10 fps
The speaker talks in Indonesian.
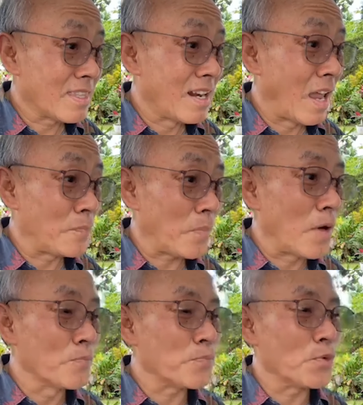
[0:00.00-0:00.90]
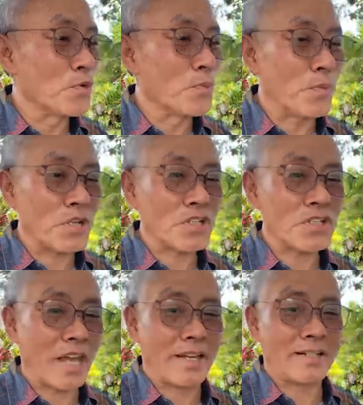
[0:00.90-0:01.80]
80
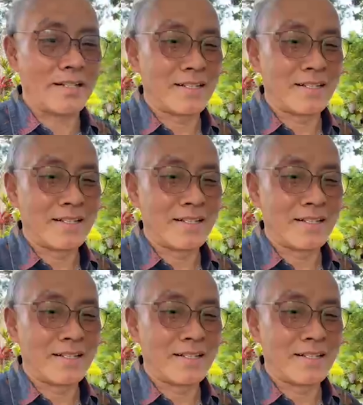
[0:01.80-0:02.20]
persen